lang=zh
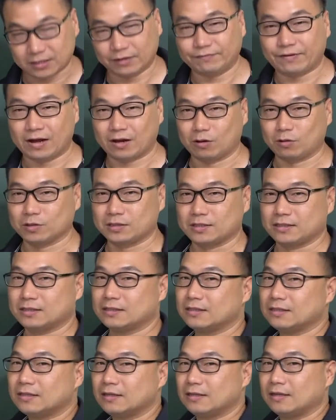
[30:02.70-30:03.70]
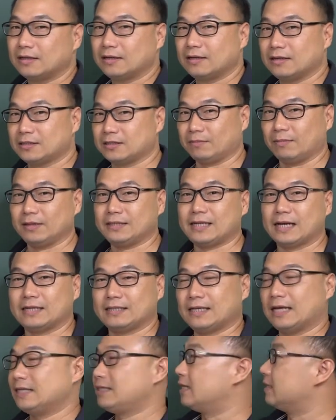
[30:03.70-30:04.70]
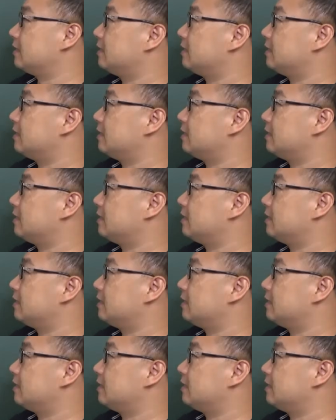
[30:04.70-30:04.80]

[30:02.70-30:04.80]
的乘法公式？这么想，这样想